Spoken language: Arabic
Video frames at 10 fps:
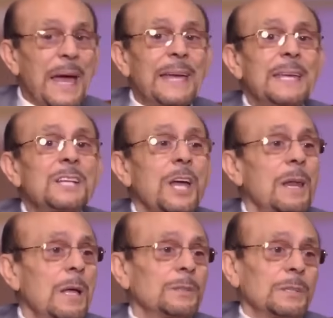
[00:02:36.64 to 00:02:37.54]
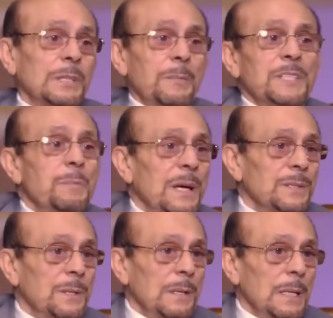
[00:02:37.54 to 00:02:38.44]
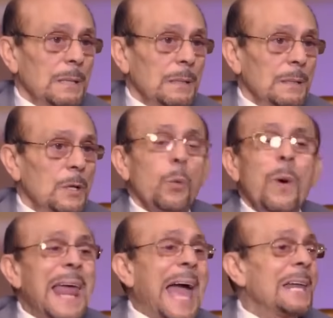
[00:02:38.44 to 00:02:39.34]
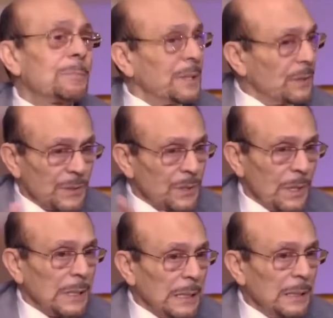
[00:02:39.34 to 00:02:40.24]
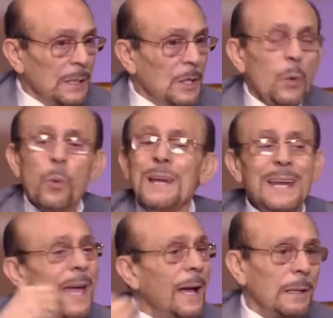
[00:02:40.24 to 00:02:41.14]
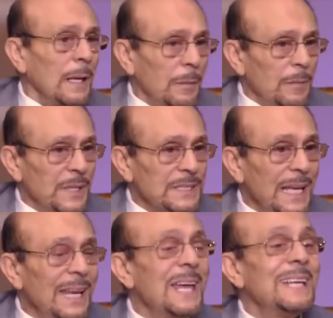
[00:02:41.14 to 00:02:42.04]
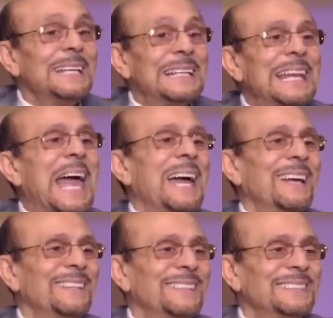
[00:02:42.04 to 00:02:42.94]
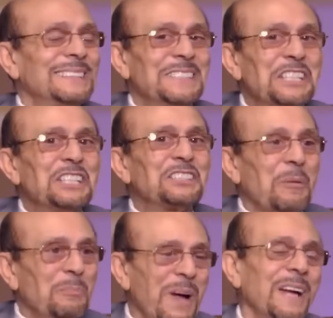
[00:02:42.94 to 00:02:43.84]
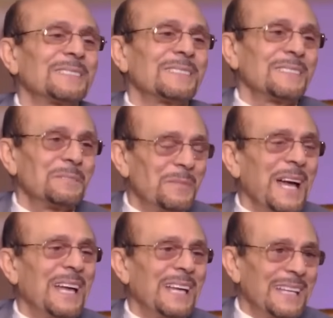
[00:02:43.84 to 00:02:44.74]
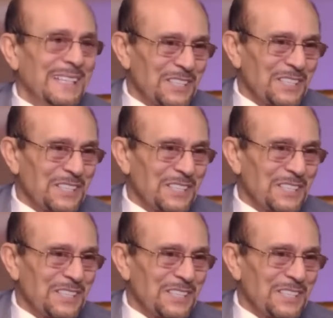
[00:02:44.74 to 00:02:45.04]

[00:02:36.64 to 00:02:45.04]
ما هياش على خط التماس مع اسرائيل ولا حاربت اسرائيل ولا لها علاقه بالمساله لا دي طبعت مع